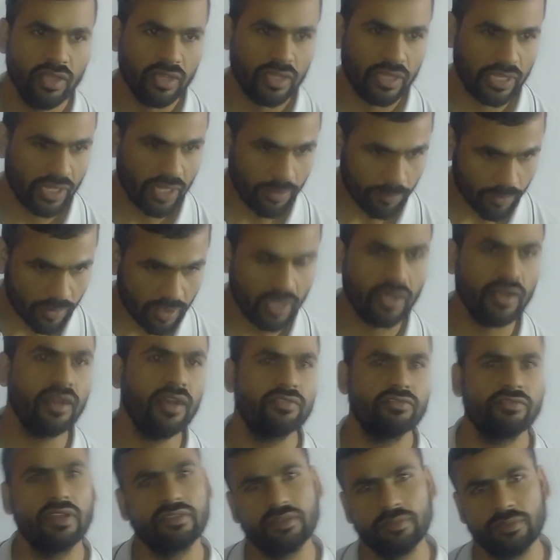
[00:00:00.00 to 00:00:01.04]
कि आप कहाँ
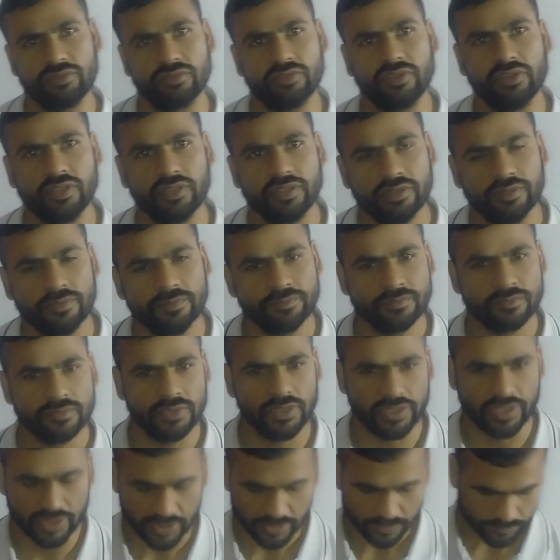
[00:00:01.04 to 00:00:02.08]
अच्छा समझते हैं
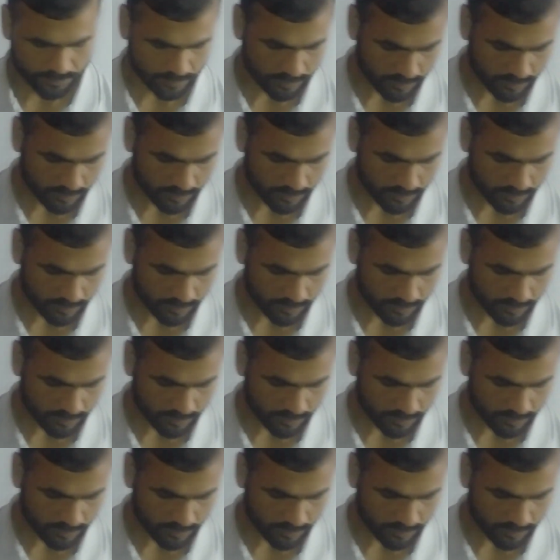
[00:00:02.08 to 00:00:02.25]
ठीक है